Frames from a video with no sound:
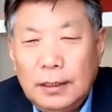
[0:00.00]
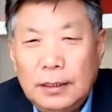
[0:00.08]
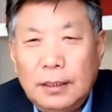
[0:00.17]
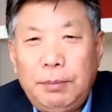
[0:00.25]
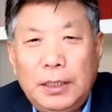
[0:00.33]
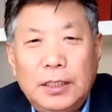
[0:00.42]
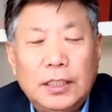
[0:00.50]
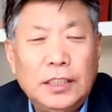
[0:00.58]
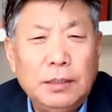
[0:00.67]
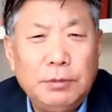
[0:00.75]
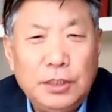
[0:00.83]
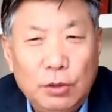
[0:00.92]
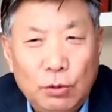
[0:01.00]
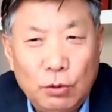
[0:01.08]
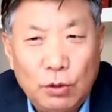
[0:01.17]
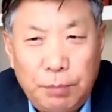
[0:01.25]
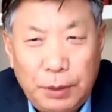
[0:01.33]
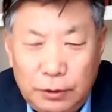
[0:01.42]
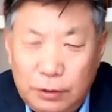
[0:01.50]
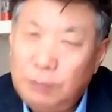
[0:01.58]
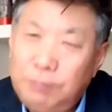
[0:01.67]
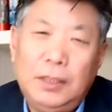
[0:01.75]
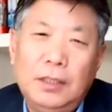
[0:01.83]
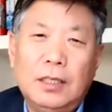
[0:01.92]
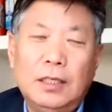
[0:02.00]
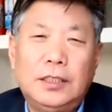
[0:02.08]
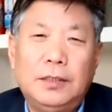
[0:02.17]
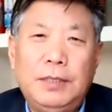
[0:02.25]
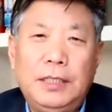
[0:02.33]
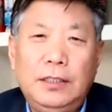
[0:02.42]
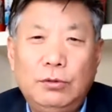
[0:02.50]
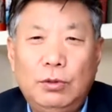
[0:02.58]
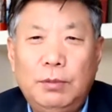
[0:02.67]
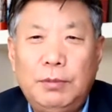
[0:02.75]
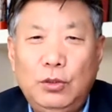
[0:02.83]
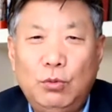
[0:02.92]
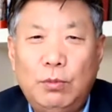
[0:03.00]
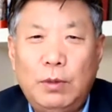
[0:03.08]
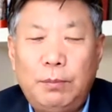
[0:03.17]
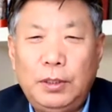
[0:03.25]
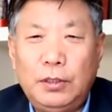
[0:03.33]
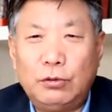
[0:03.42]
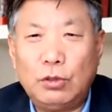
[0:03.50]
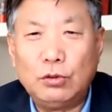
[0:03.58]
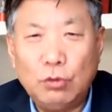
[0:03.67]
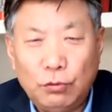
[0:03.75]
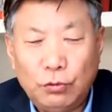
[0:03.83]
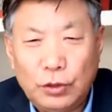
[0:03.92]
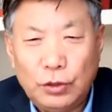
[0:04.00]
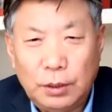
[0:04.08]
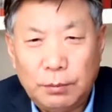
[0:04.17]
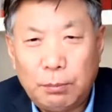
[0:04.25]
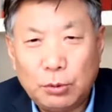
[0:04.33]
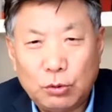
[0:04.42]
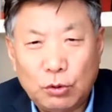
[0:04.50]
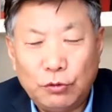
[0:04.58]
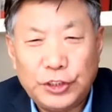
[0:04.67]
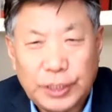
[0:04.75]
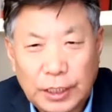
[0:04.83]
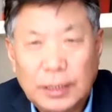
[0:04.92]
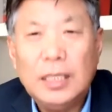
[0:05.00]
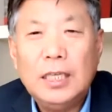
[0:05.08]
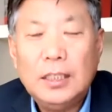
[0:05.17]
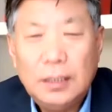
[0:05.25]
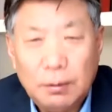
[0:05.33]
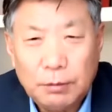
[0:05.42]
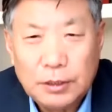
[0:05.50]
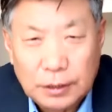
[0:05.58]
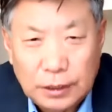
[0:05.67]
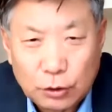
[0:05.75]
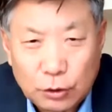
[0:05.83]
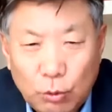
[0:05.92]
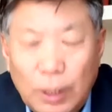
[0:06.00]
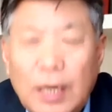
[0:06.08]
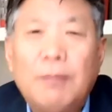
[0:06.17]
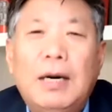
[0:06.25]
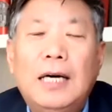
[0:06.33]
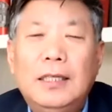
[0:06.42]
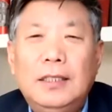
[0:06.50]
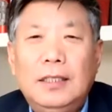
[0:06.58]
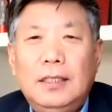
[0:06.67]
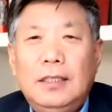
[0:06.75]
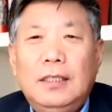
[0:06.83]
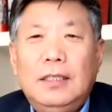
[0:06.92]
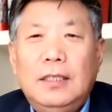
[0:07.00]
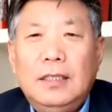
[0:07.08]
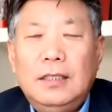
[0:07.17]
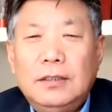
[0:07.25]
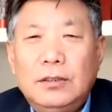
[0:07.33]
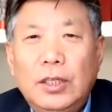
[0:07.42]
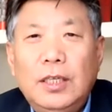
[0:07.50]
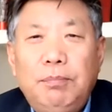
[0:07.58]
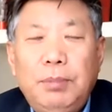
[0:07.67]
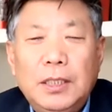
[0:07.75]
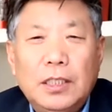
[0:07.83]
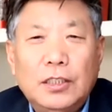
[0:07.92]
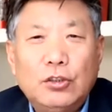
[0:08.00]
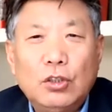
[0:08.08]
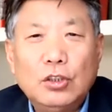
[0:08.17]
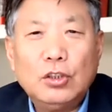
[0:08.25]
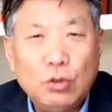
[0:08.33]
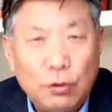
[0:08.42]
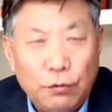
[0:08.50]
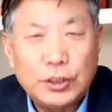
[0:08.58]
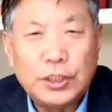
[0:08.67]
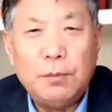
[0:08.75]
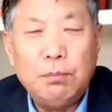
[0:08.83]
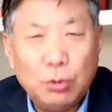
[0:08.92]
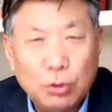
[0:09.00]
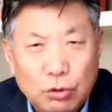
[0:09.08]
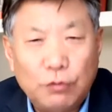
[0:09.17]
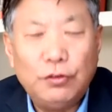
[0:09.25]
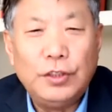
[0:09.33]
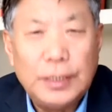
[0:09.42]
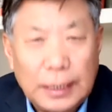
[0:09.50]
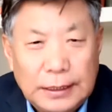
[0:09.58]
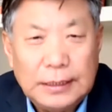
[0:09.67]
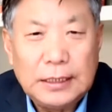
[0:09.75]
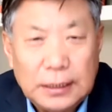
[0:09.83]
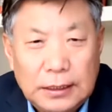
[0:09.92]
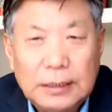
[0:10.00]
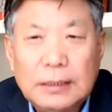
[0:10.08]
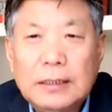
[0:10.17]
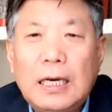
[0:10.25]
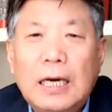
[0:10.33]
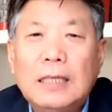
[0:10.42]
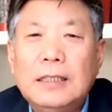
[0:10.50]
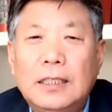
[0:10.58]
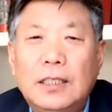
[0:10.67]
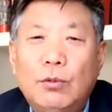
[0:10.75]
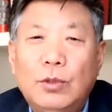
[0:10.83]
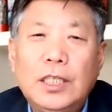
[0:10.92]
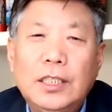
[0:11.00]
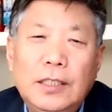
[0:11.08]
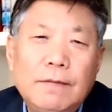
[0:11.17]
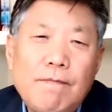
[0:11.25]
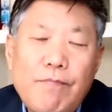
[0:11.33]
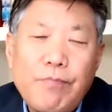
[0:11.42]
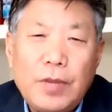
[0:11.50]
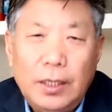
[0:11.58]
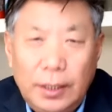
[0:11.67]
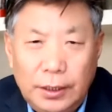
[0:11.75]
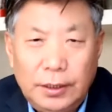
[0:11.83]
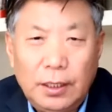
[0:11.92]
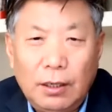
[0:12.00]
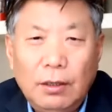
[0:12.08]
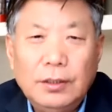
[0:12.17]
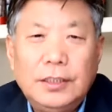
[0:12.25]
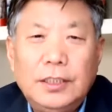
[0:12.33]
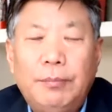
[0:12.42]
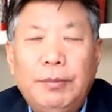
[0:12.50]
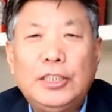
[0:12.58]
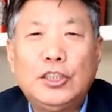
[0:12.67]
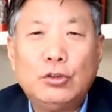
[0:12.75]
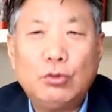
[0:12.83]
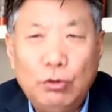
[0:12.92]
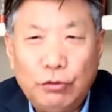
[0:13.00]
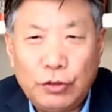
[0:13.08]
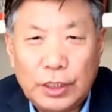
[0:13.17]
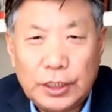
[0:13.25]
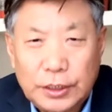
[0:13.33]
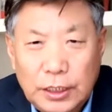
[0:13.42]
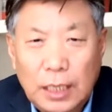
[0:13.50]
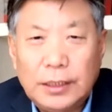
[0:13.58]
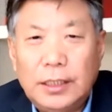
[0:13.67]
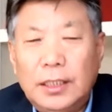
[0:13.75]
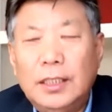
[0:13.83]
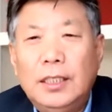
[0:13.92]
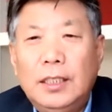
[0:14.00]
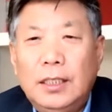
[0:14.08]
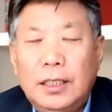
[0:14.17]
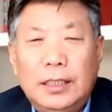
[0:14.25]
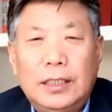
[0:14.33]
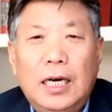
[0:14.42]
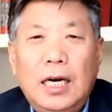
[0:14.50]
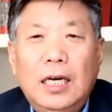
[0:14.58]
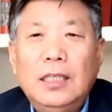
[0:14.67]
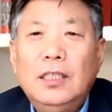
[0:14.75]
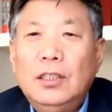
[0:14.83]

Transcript: 那彼得是不是基督徒呢？彼得彼得更什么？耶稣的门徒嘛。彼得说顺服你们不顺服神，你们自己酌量嘛。所以彼得说顺服神不顺服人是应当的。我相信林昭姐妹是顺服了上帝给她。